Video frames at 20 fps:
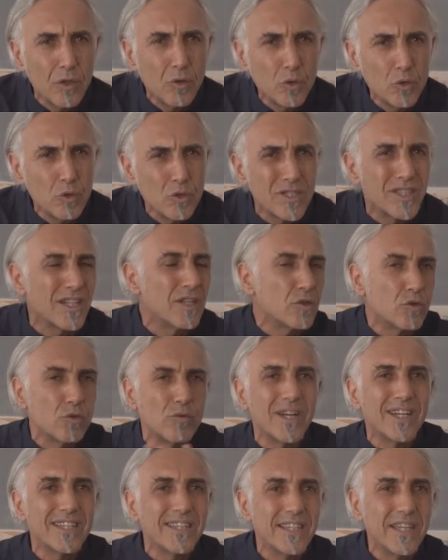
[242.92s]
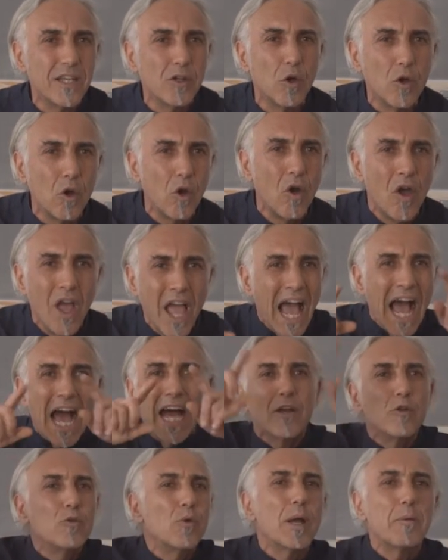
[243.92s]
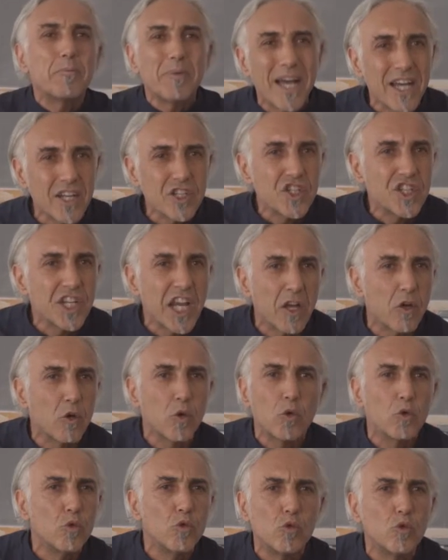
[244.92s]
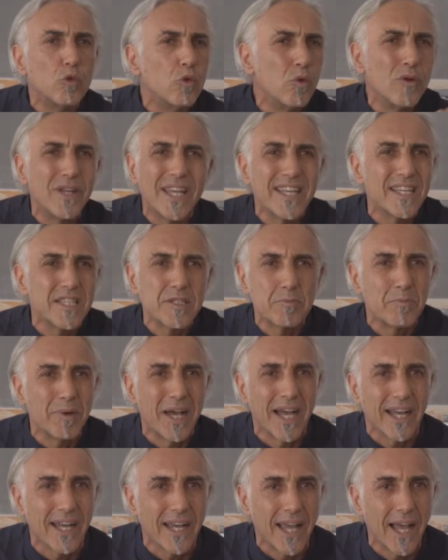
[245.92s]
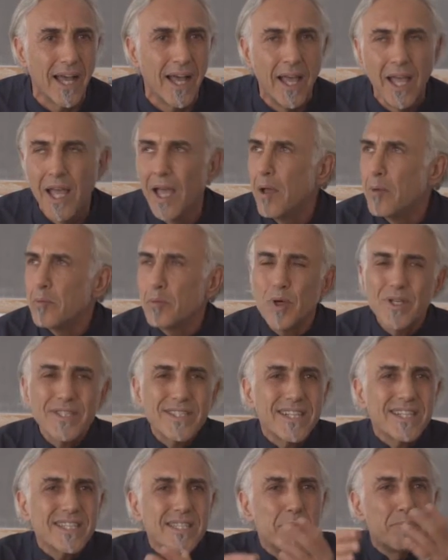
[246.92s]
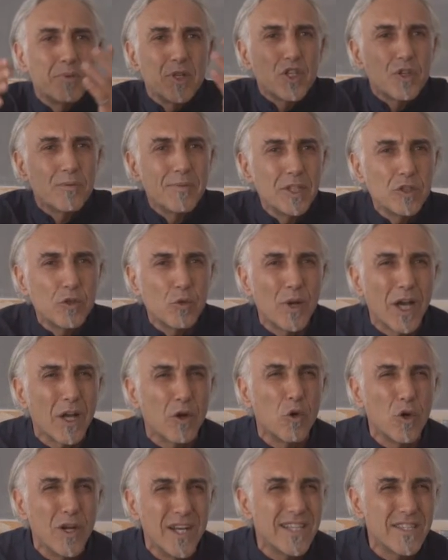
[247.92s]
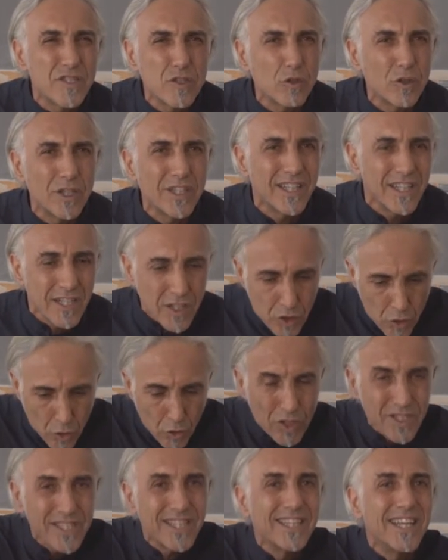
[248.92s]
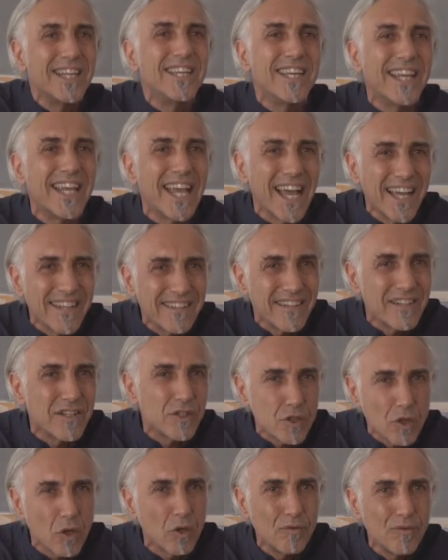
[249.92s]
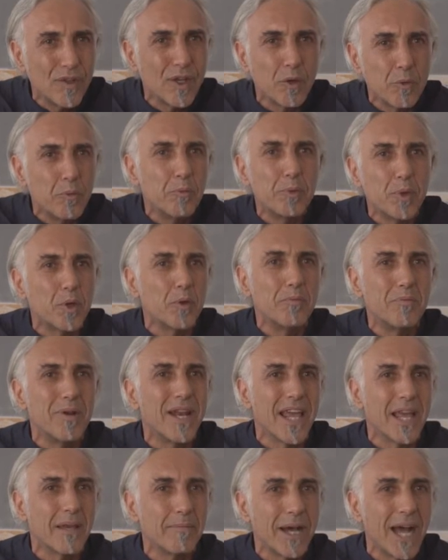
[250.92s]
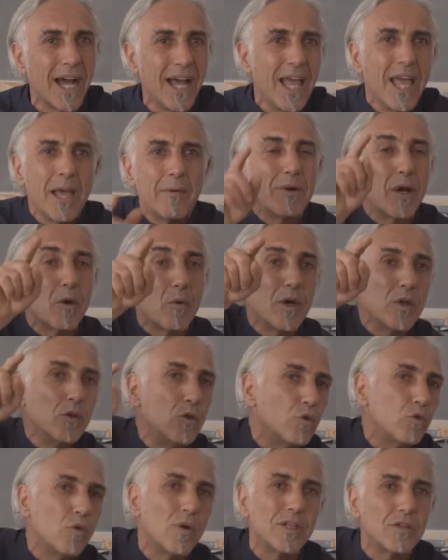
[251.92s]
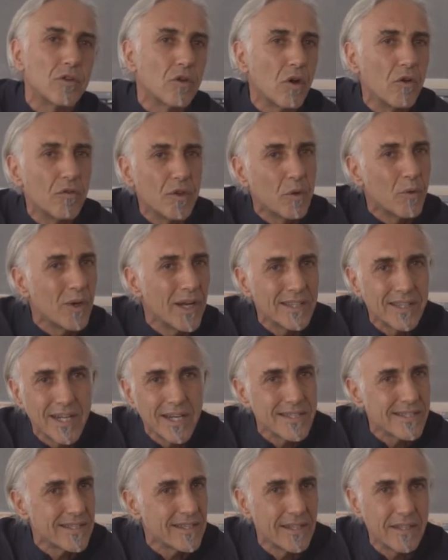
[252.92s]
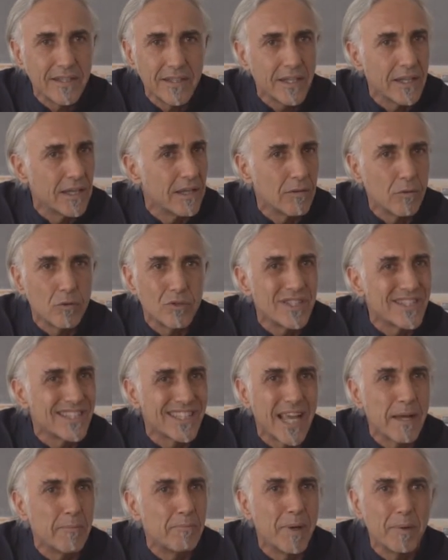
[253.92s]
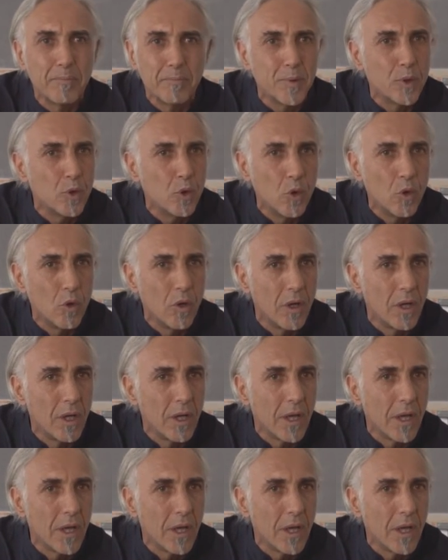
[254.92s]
news, nessun articolo, hanno una pagina con un tool che spacca. Può essere semplicemente una collezione di risorse dedicate a risolvere un problema, ma quando tu la trovi, quella te la segni, non ti scappa più.